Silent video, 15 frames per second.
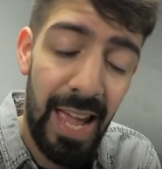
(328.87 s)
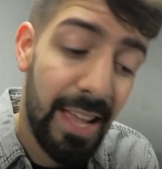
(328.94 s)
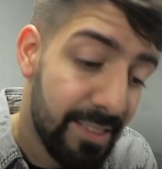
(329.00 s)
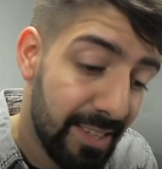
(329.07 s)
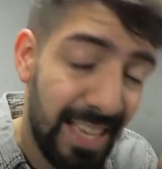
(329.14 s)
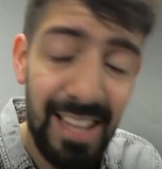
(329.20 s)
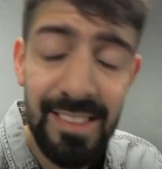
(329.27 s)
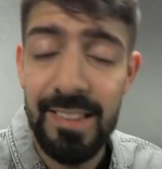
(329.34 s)
Er
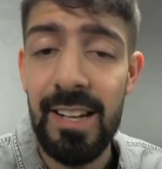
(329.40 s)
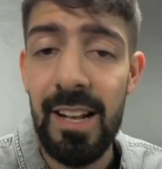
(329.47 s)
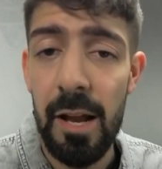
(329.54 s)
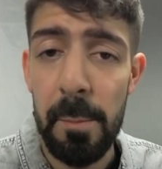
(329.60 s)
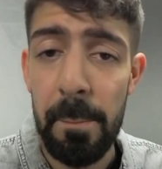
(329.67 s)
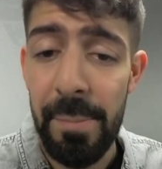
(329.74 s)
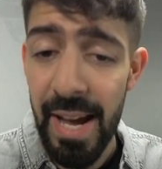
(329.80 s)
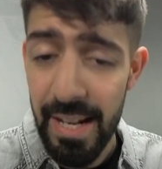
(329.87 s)
ist ganz
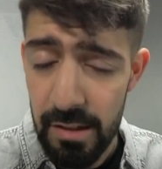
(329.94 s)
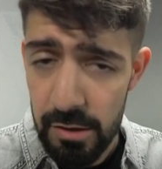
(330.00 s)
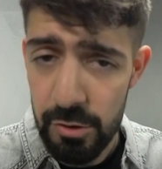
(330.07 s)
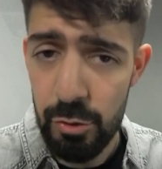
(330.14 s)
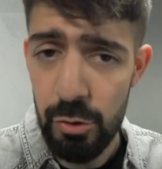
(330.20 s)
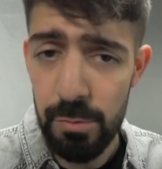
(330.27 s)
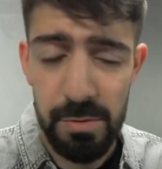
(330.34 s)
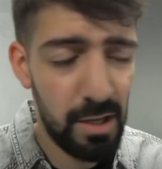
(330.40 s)
klar ein
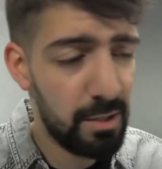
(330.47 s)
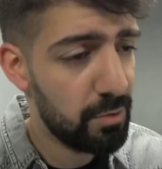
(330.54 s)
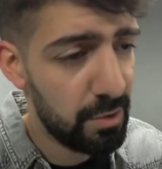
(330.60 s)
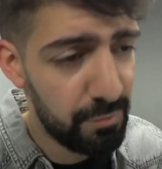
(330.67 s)
Battle-Typ. Ja, also